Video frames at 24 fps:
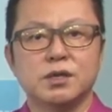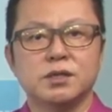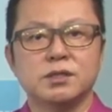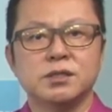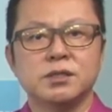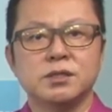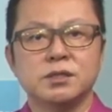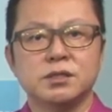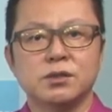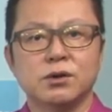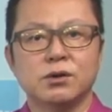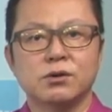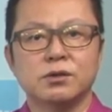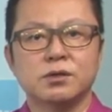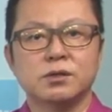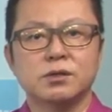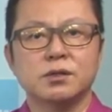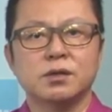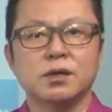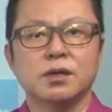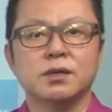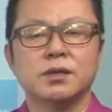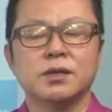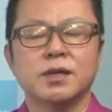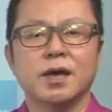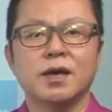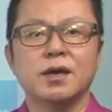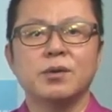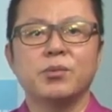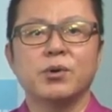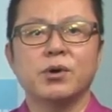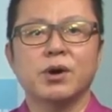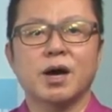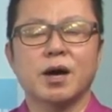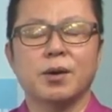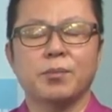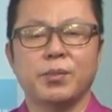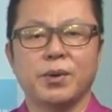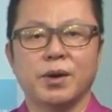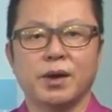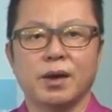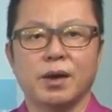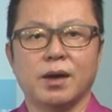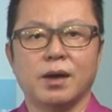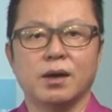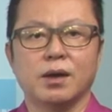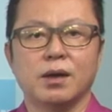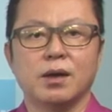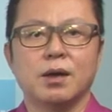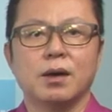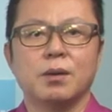신청은 네이버 카페